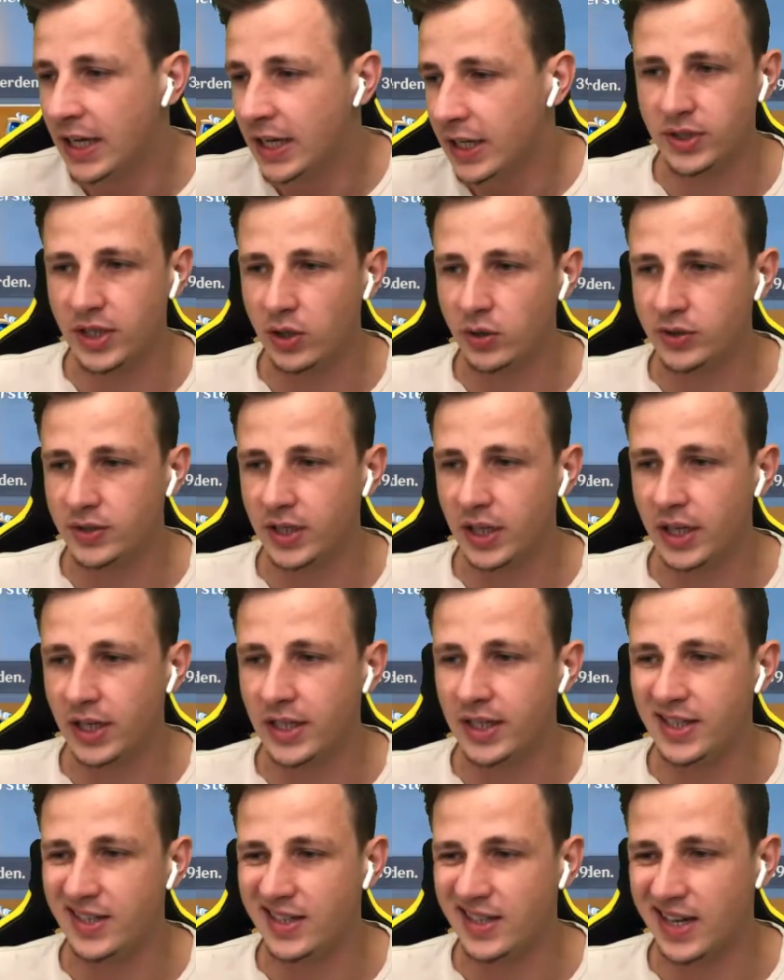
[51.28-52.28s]
Daraus kriege
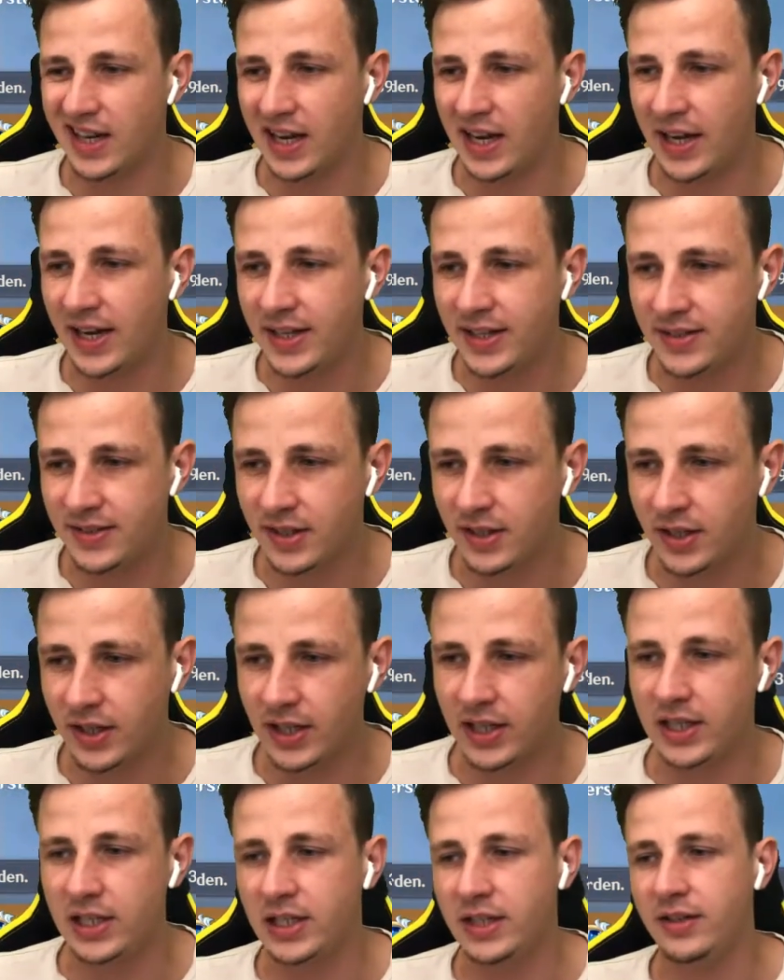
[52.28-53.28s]
ich 13
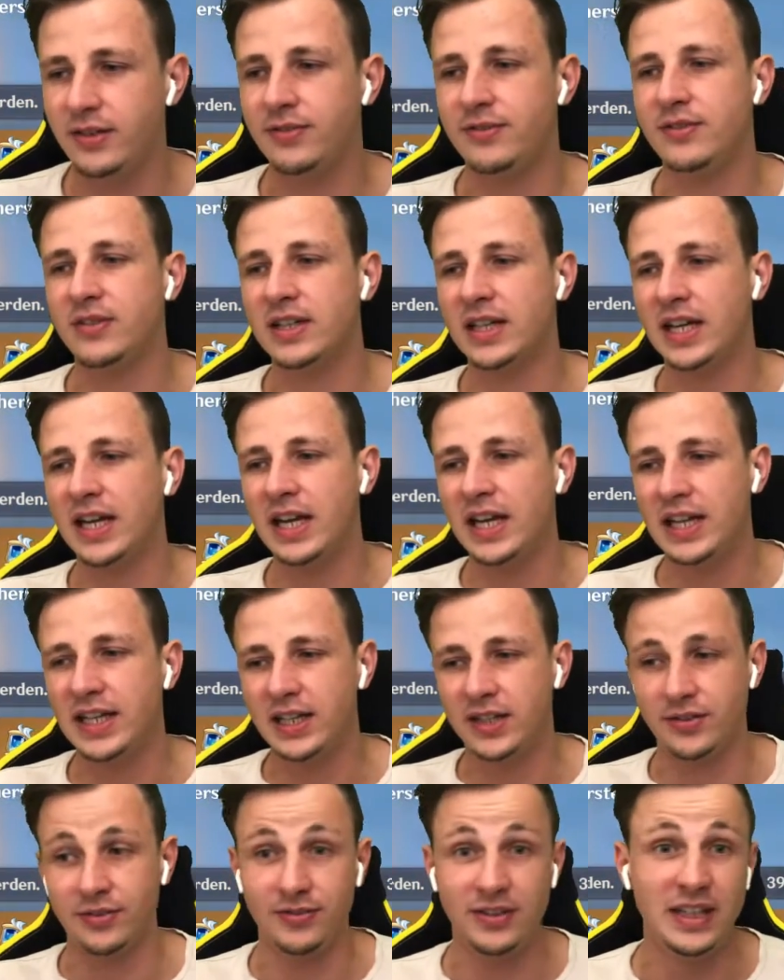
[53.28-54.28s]
Requi
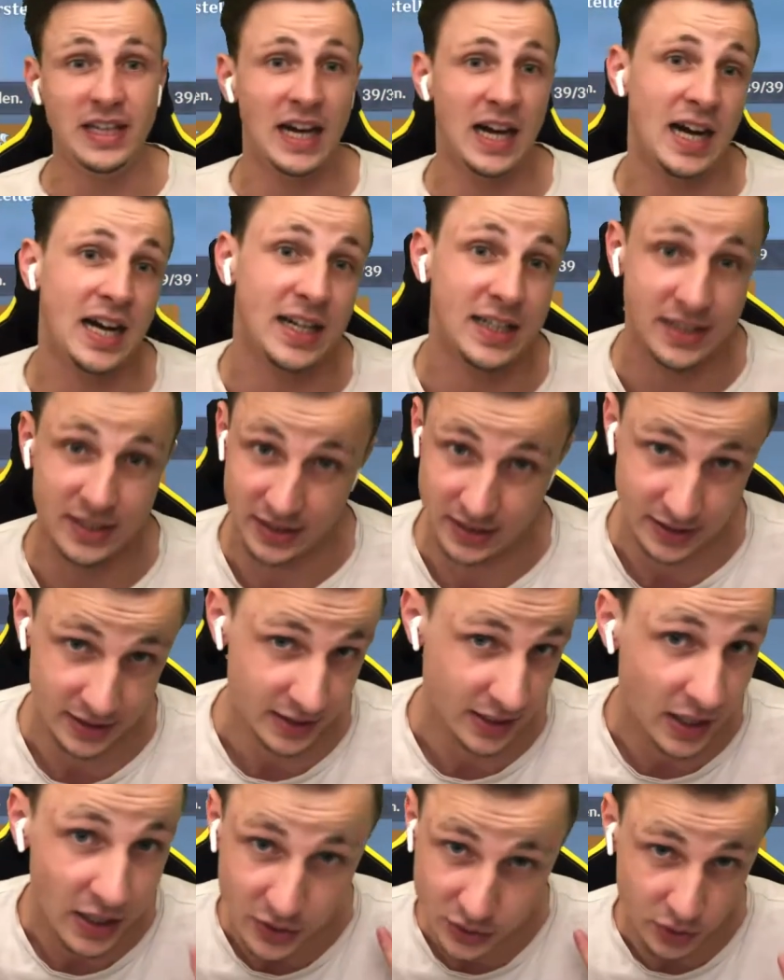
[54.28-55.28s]

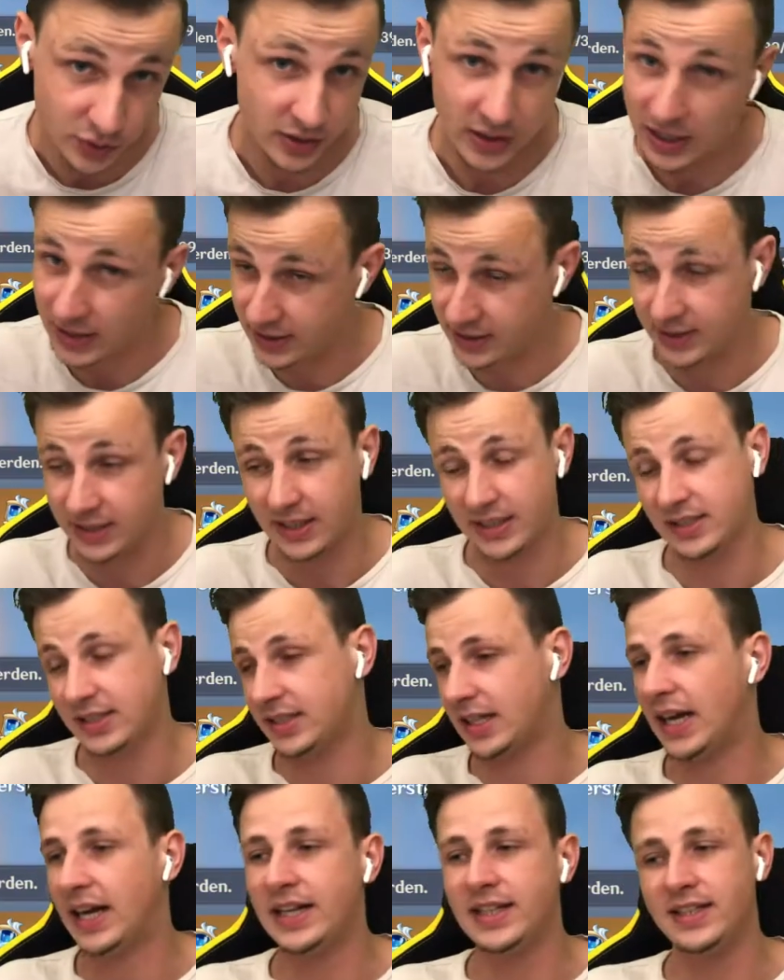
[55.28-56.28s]
Reliquiare. Also das
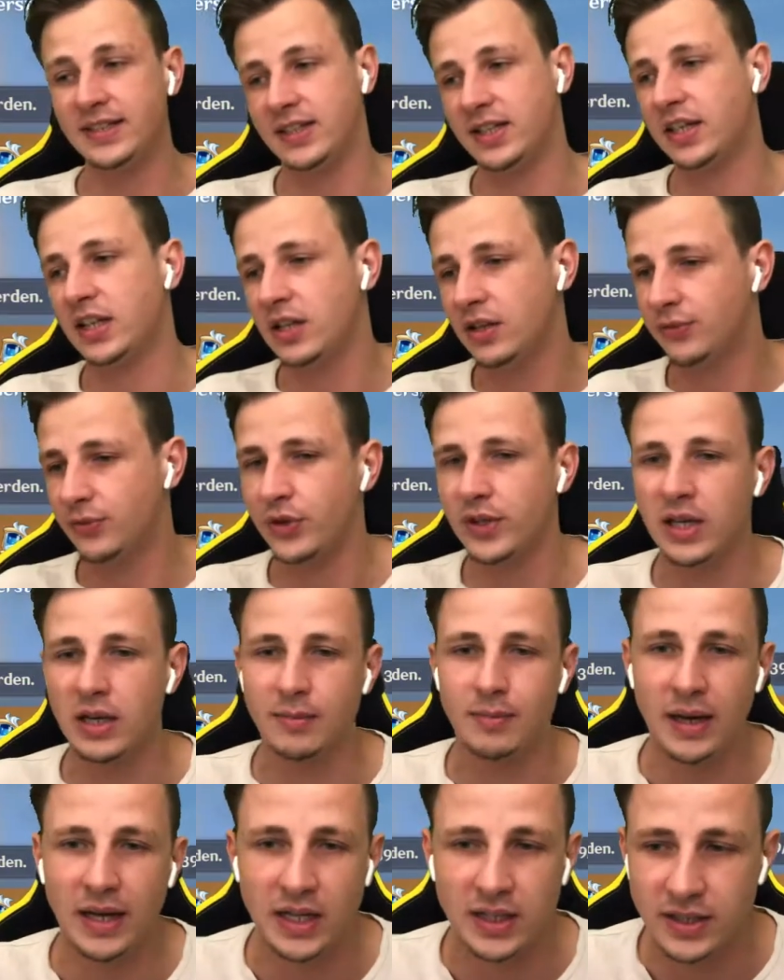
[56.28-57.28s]
ist ein Drittel von der
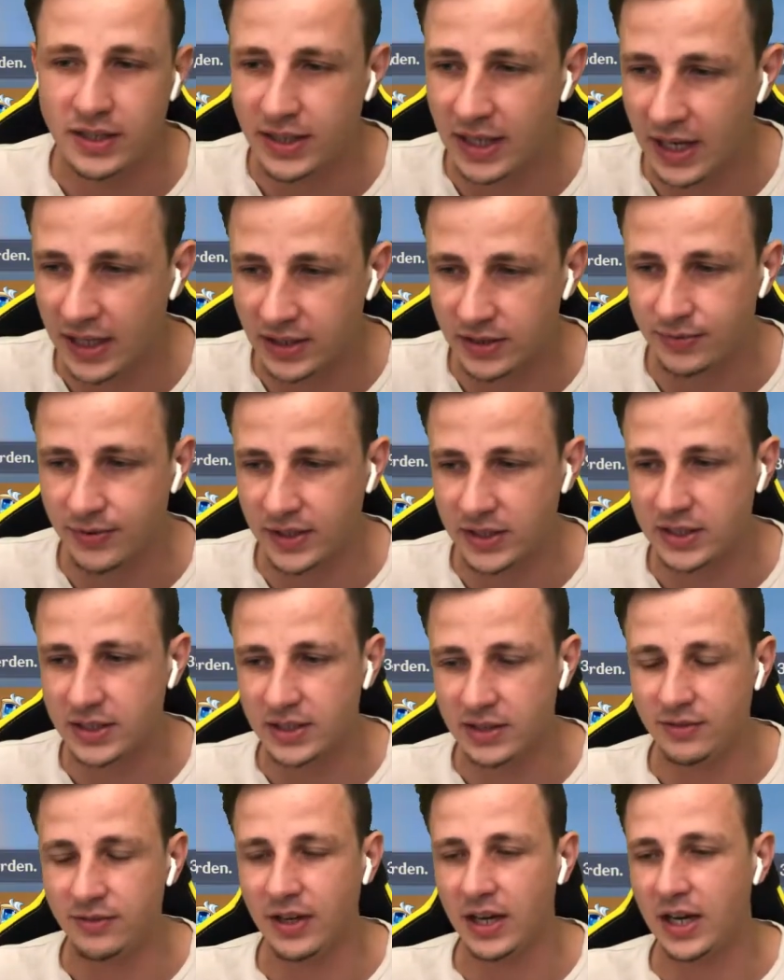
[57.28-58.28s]
Menge der Artefakte,
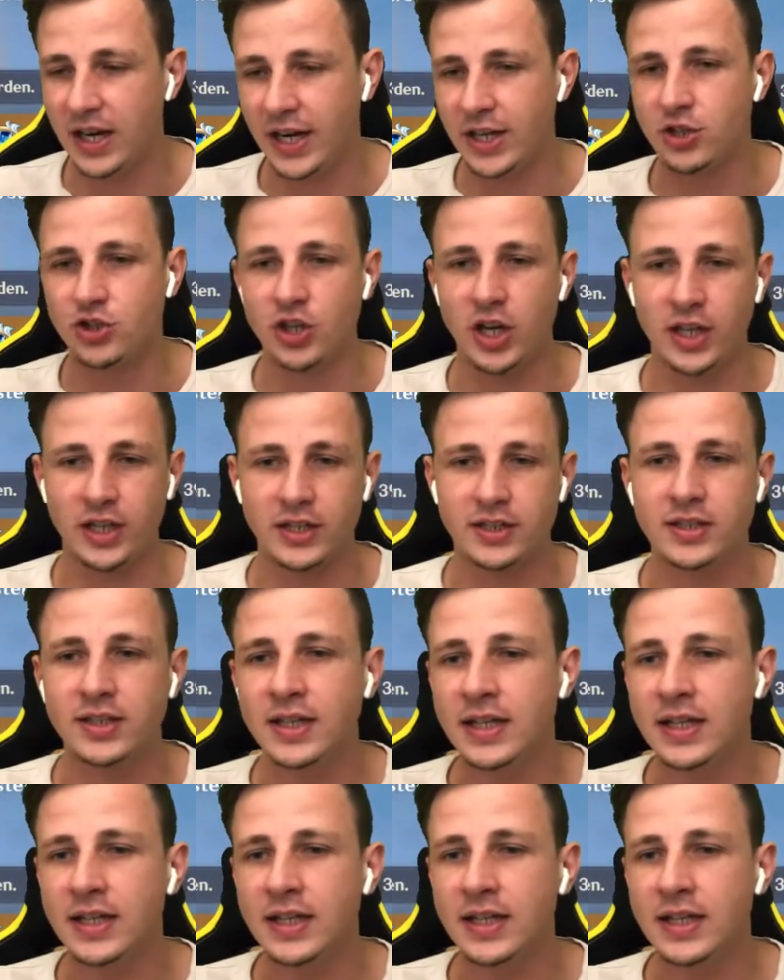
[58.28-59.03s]
die wir reinstecken.